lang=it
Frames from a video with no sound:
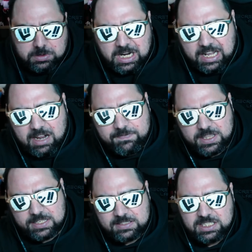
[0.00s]
una gran
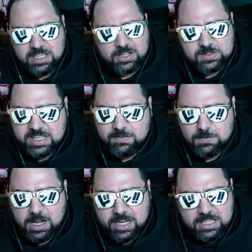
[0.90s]
fedenzia, non servono
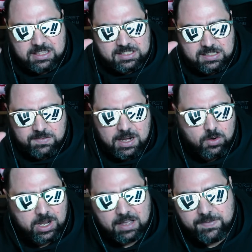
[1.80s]
a niente se
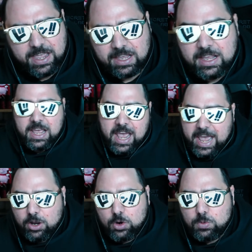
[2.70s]
fanno caffè.
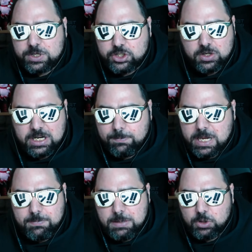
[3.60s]
Ecco qui c'è un gran bel
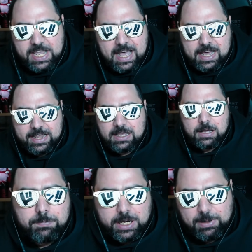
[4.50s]
memoriale,
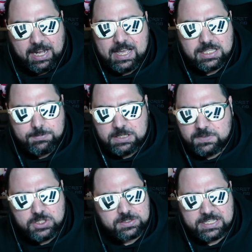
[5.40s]
preparatemi il
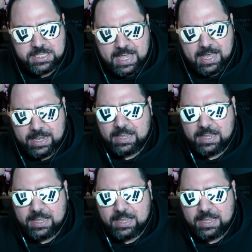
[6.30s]
video segnale,